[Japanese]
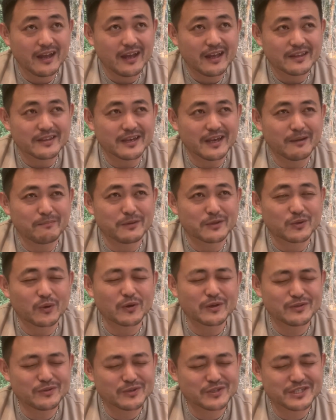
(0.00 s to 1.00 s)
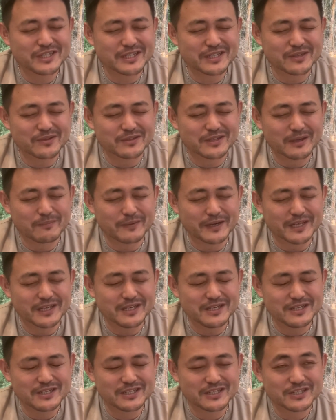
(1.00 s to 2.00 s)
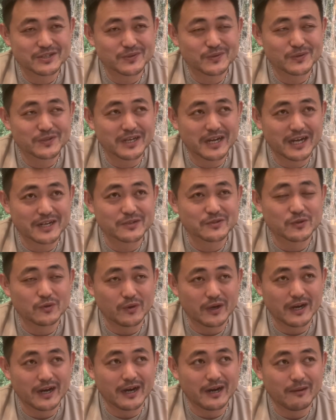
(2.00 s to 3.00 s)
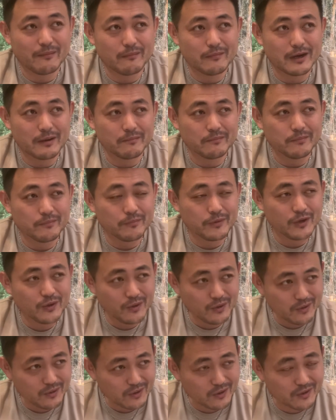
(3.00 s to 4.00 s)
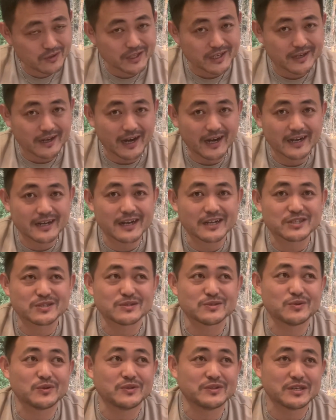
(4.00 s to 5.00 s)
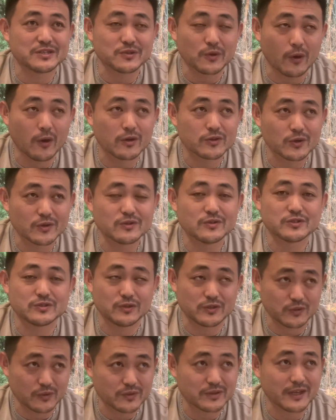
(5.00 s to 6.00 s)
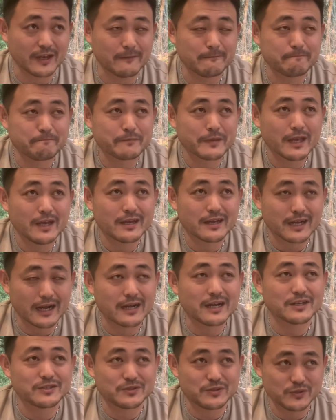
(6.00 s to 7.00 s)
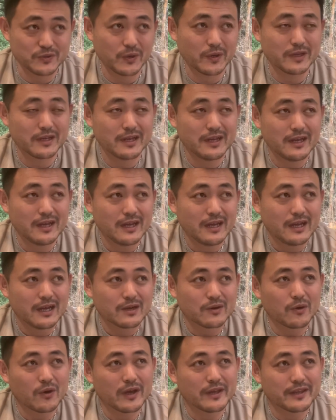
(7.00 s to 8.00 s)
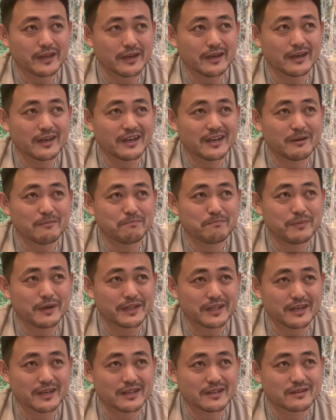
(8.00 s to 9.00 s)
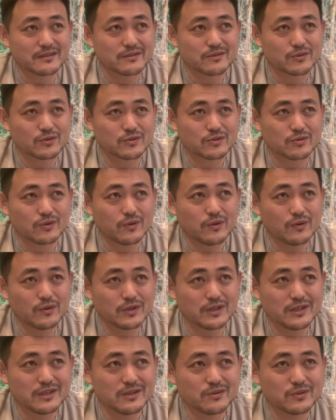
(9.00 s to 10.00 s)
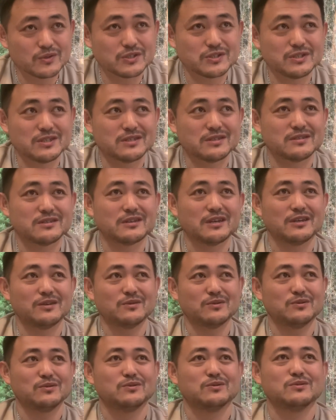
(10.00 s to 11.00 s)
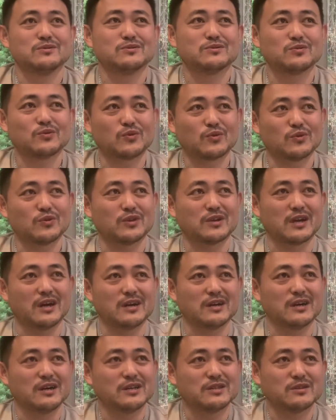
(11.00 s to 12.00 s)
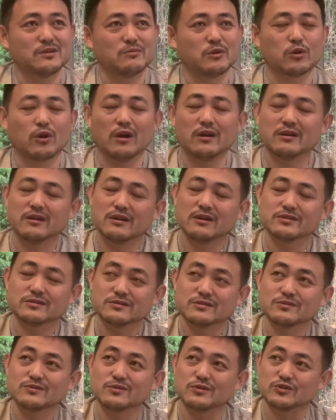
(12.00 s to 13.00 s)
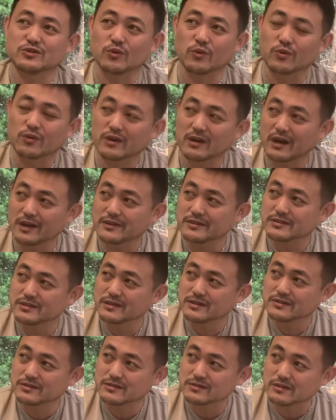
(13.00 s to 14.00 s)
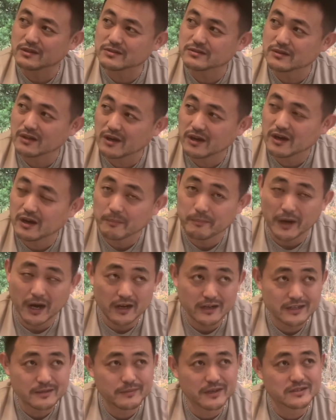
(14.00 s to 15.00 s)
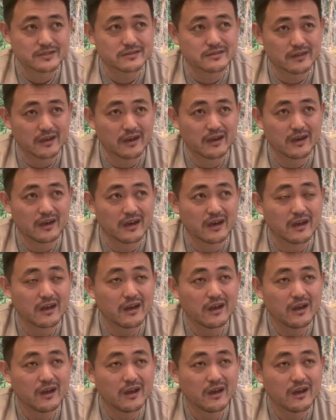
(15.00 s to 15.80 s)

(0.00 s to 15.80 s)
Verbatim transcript: で、やっぱ鳥年って言ってやっぱり印象にあるのは、まあ、妙に勘が鋭いんですよ。鳥年の人って。勘が鋭い。俺ね、やっぱね、鳥年っていうところで考えても勘が鋭い直感センスですね。やっぱありますね。